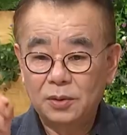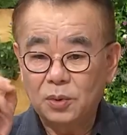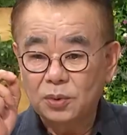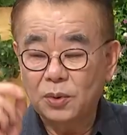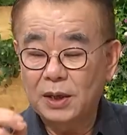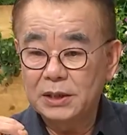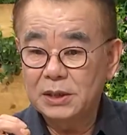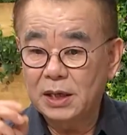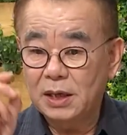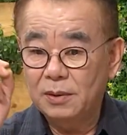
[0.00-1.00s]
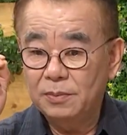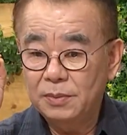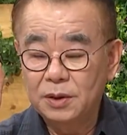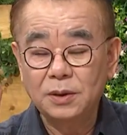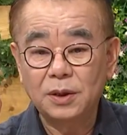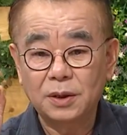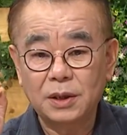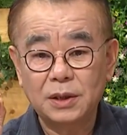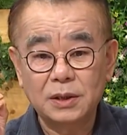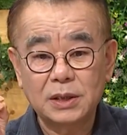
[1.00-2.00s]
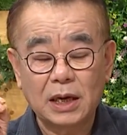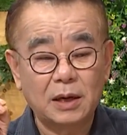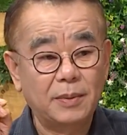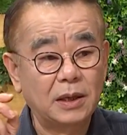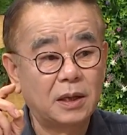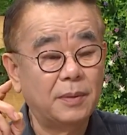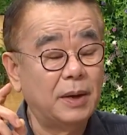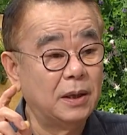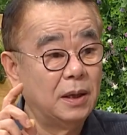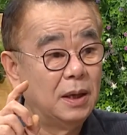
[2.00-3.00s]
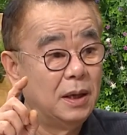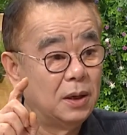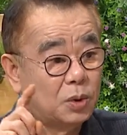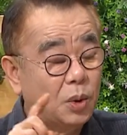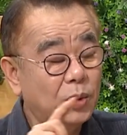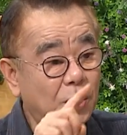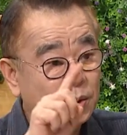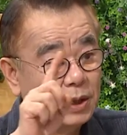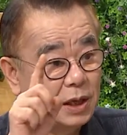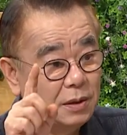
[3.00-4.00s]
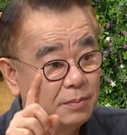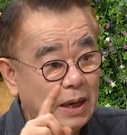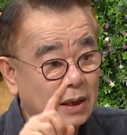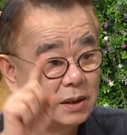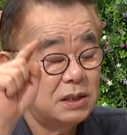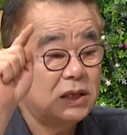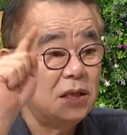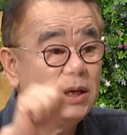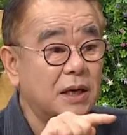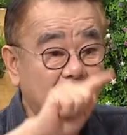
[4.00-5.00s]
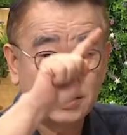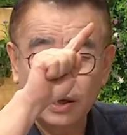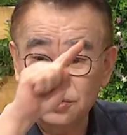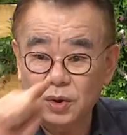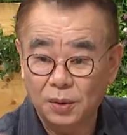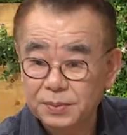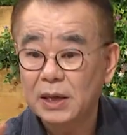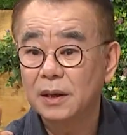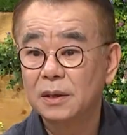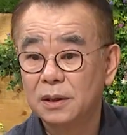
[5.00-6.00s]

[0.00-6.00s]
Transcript: 똑똑한 사람, 능력 있는 사람한테만 통용되는 말은 진리가 될 수 없다는